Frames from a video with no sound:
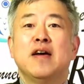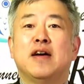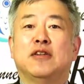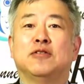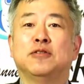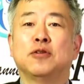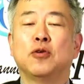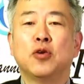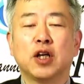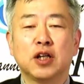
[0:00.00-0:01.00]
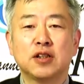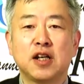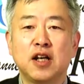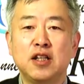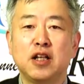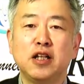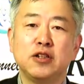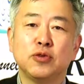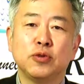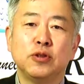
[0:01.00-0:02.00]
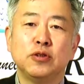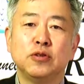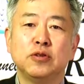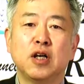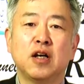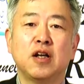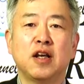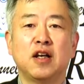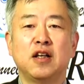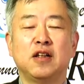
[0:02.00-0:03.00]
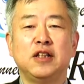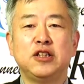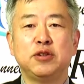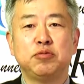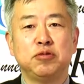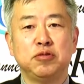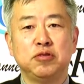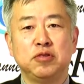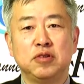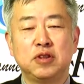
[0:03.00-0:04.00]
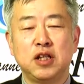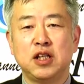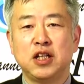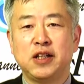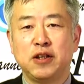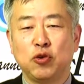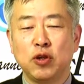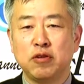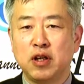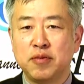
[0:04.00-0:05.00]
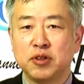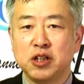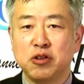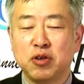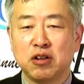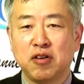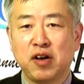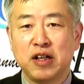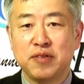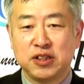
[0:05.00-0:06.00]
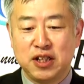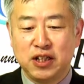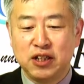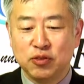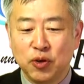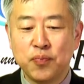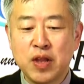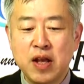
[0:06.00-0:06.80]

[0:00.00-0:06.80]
あの、これから世界的にそういう流れが一部出てきて、どれぐらいまで広がるかわかりませんけども、